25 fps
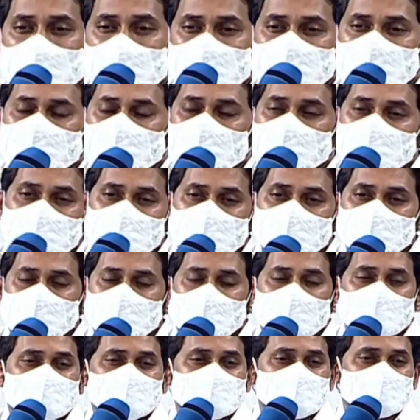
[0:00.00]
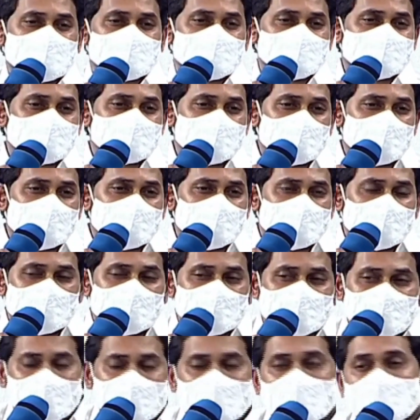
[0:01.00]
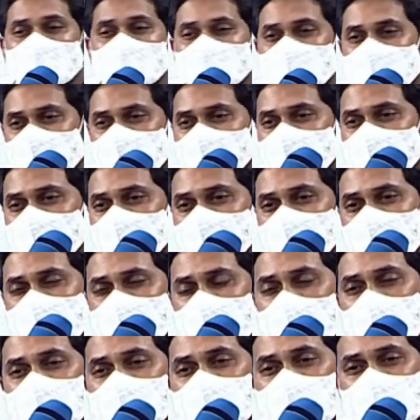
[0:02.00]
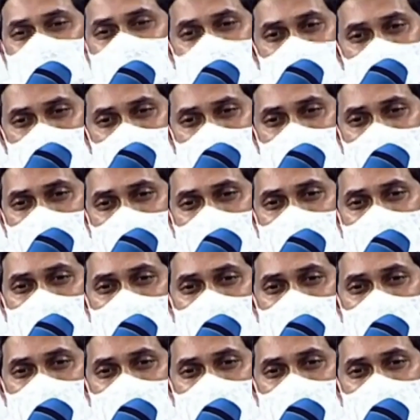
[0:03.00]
ఆంధ్రప్రదేశ్ రాష్ట్రం తయారు చేసిన ఈ యాప్ని ఇప్పటికే